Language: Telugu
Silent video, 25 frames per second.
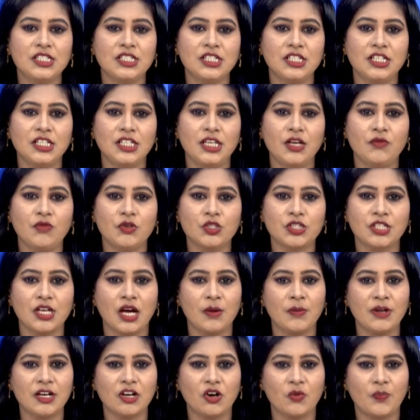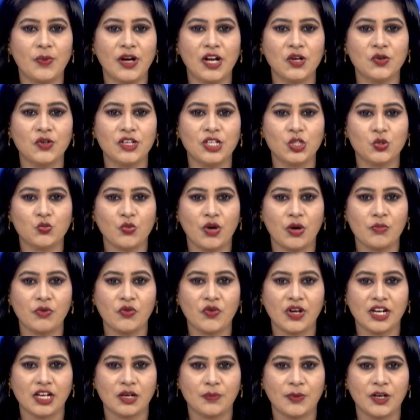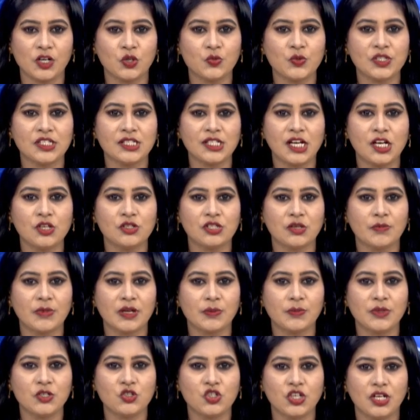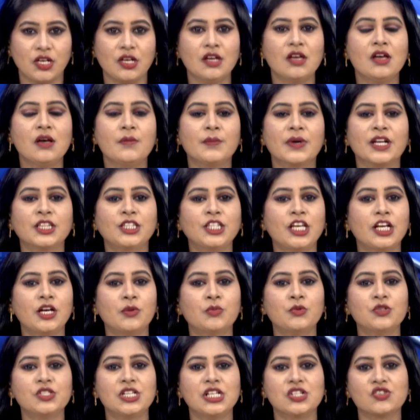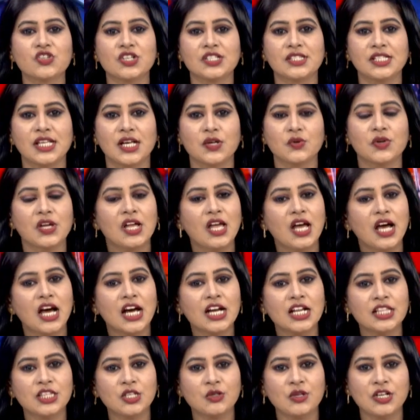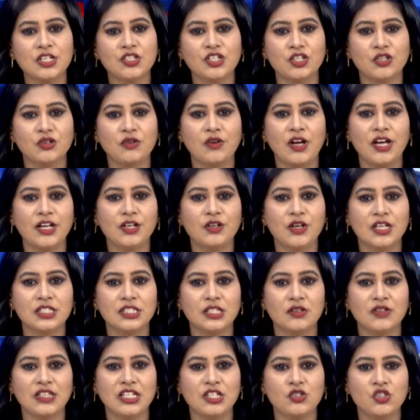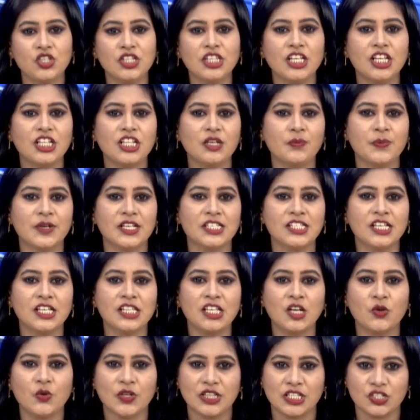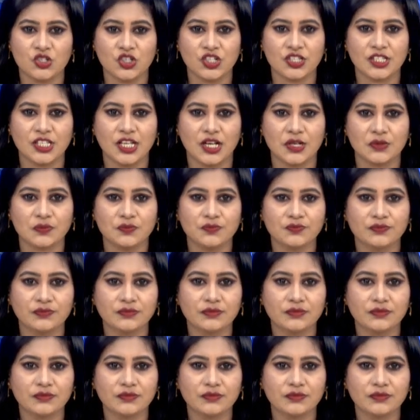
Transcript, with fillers: టీటీడీ ఈవో శ్యామలరావు పాల్గొని స్వామి వారికి పట్టు వస్త్రాలు సమర్పించి ప్రత్యేక పూజలు చేశారు అనంతరం అర్చకులు ఆయన్ను ఆశీర్వదించి తీర్థ ప్రసాదాలు అందజేశారు